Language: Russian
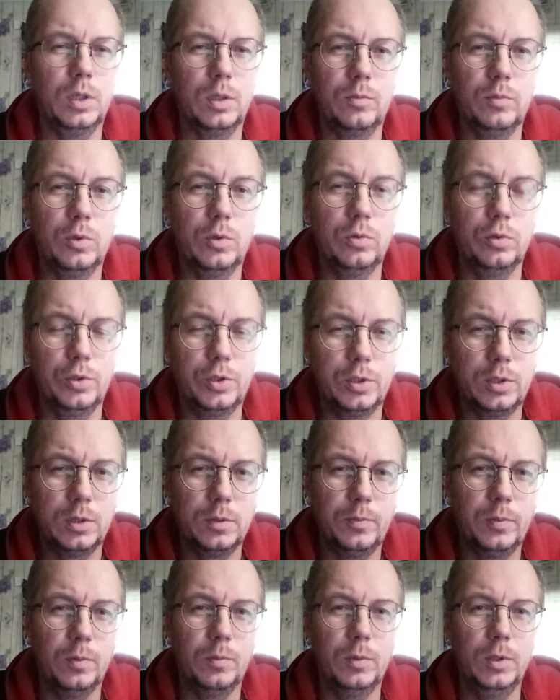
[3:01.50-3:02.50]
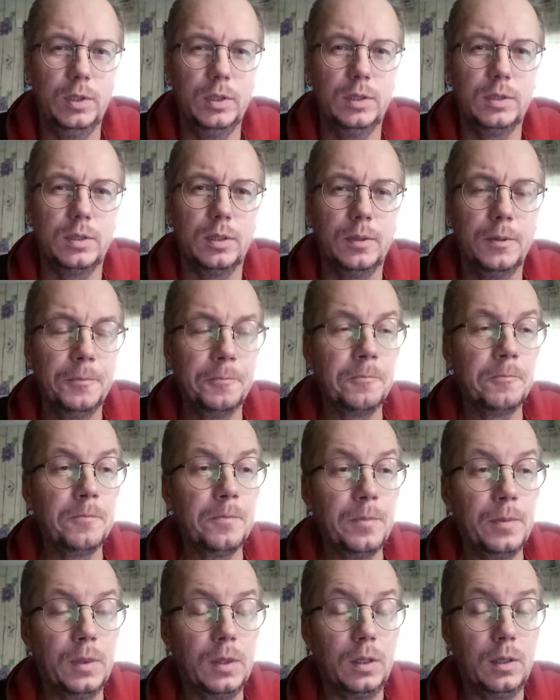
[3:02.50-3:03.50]
как бы хочется помолиться.
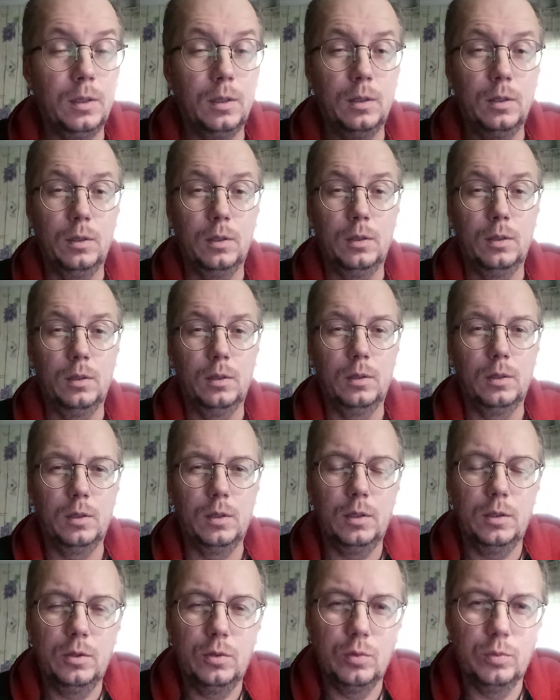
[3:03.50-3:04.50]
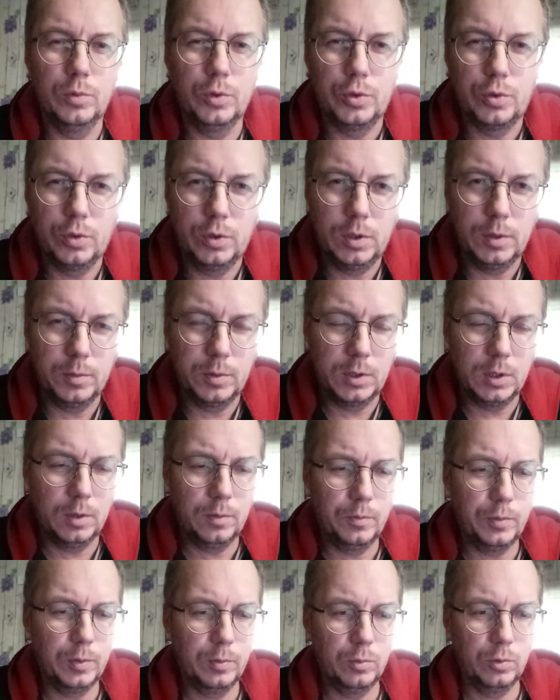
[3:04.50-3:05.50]
Они думают, что тем
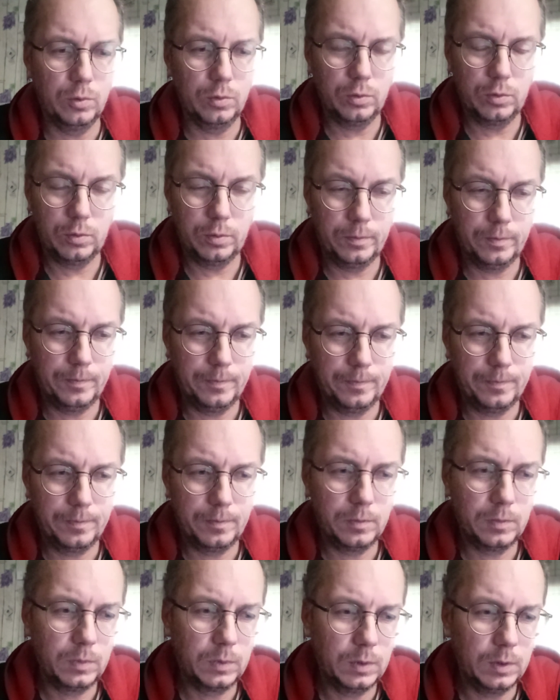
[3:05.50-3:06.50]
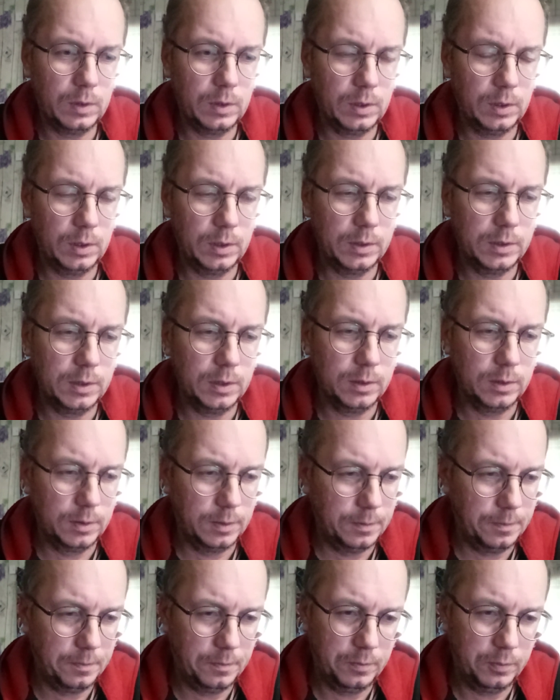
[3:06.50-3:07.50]
самым помогут. Это их
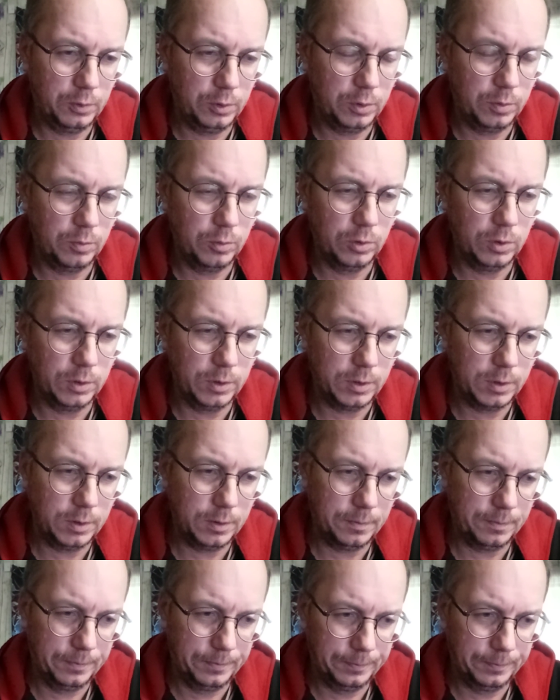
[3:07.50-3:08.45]
дело, пусть молятся.